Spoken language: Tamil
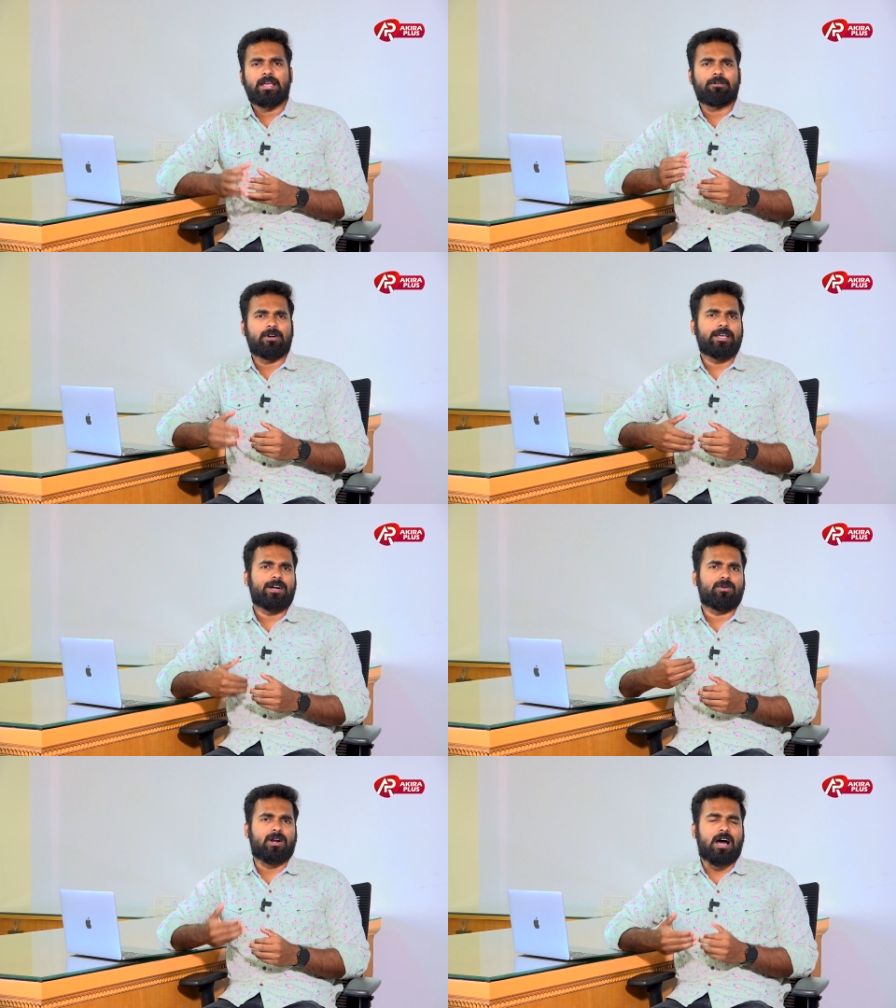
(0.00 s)
இவர்
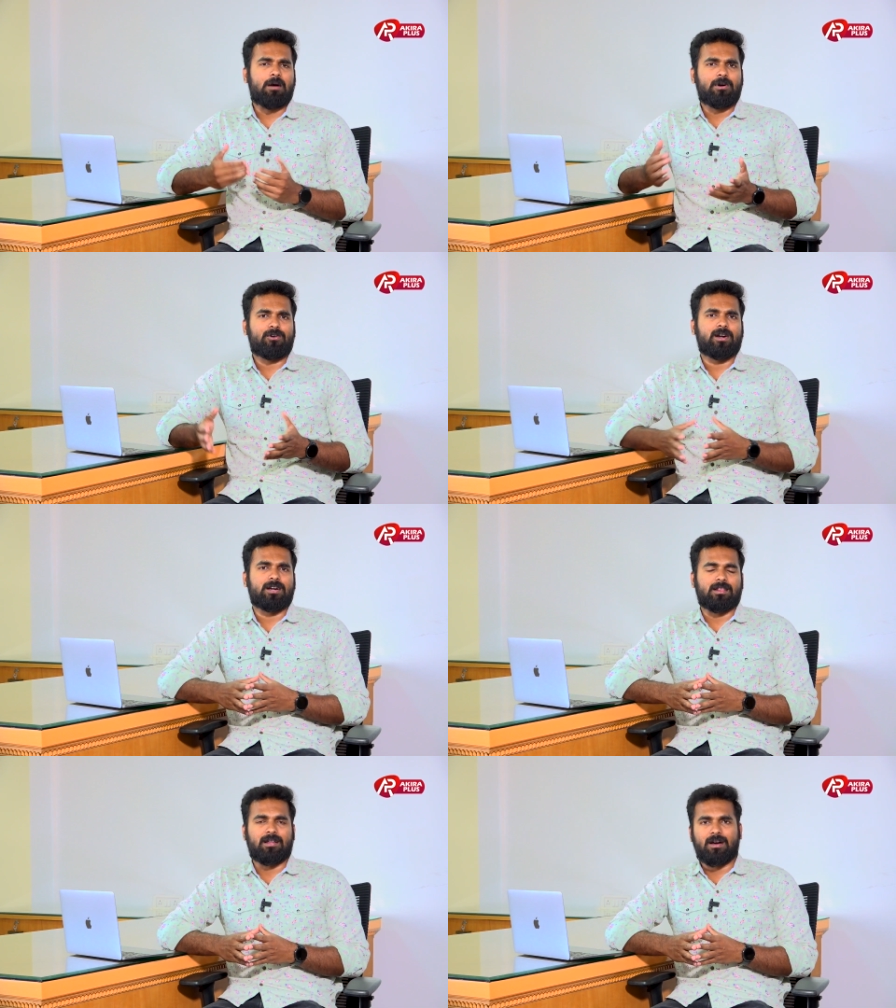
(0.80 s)
இயக்குனர் ராம்
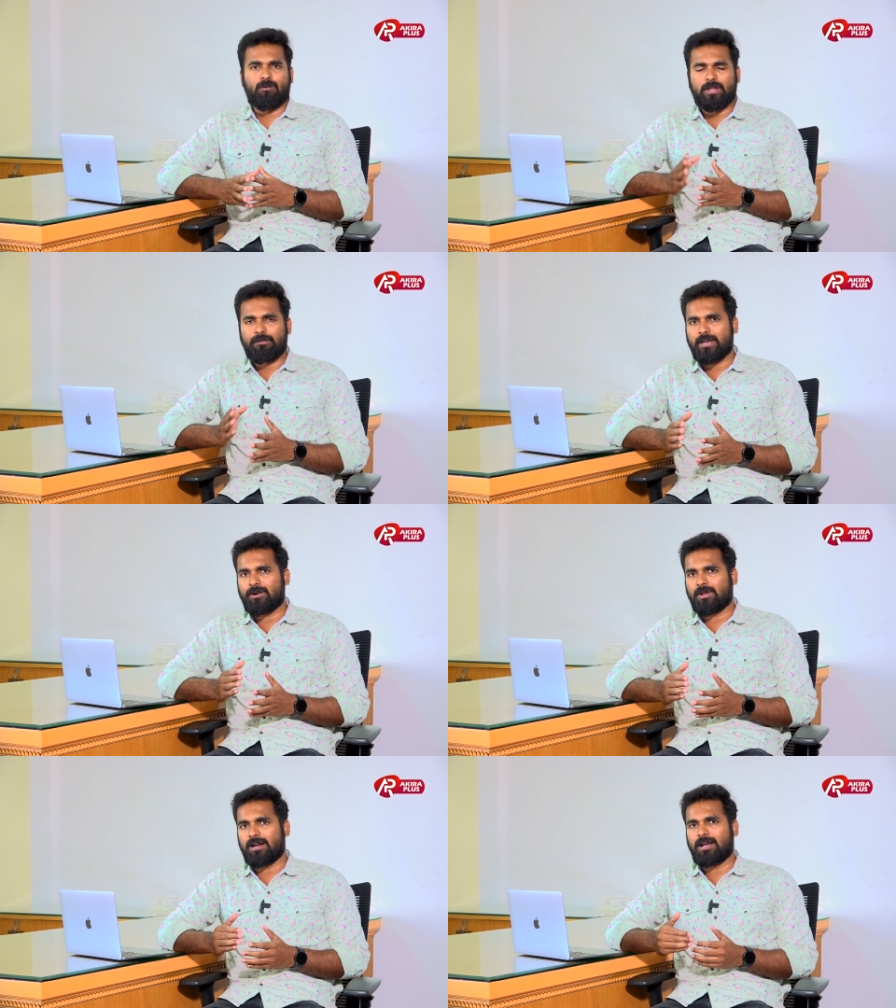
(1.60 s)
அவர்கள்ட்ட தான் உதவி
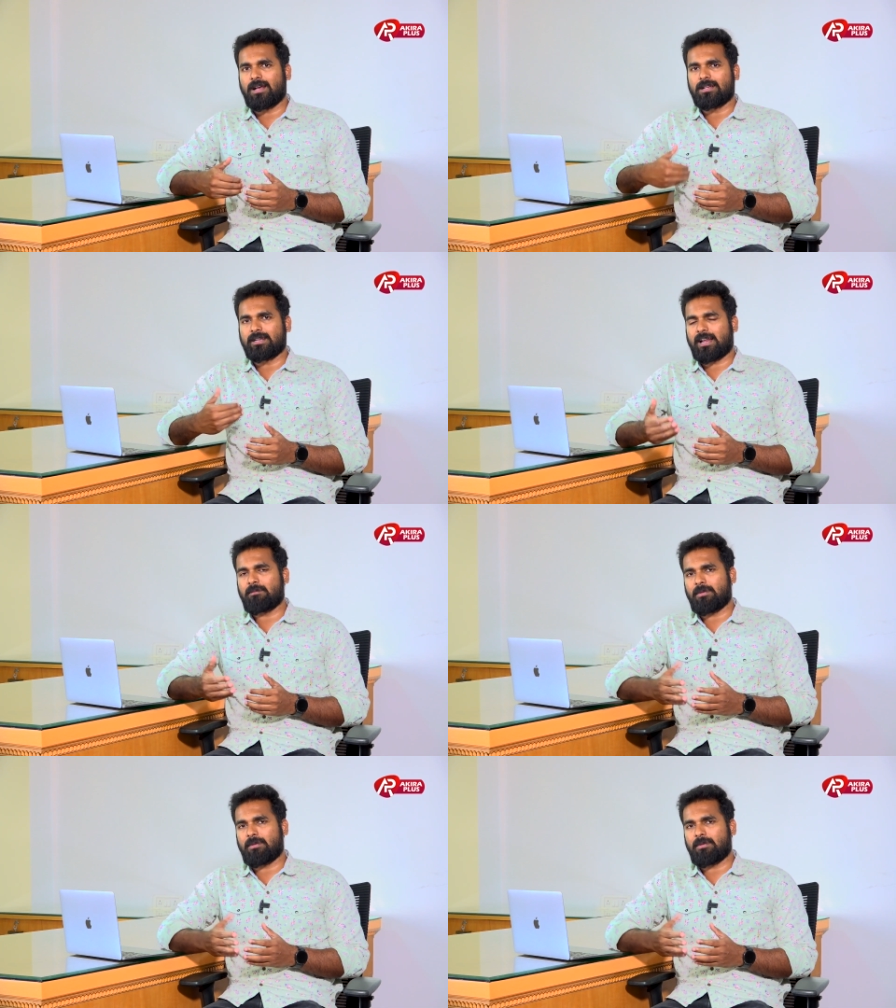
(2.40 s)
இயக்குனராக நிறைய